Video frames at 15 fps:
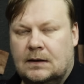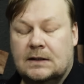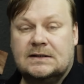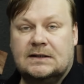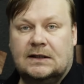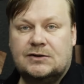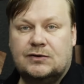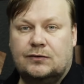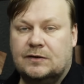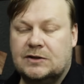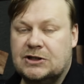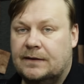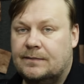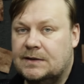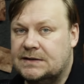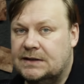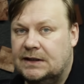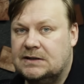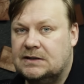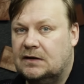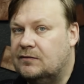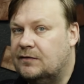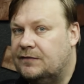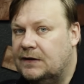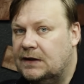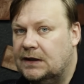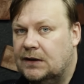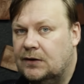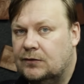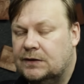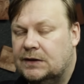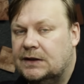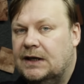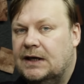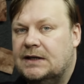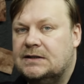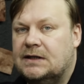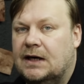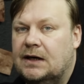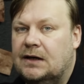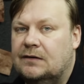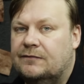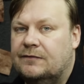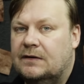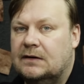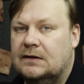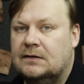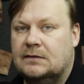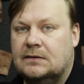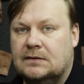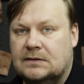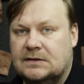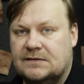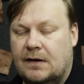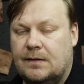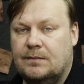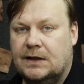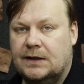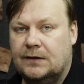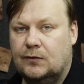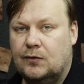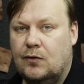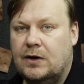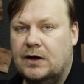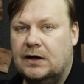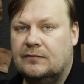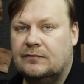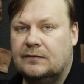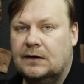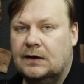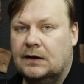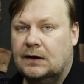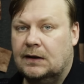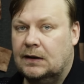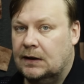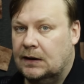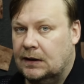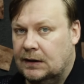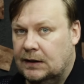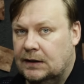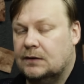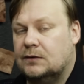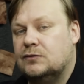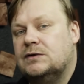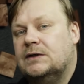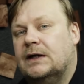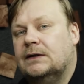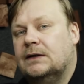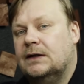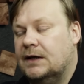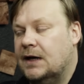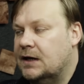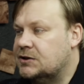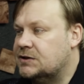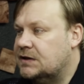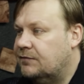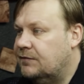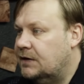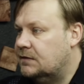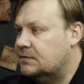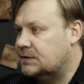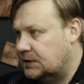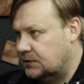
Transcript: Здравствуйте, уважаемые зрители. В эфире «Геоэнергетика. Инфо». С вами Михаил Кокарев и Руслан Эльгарович Сафаров.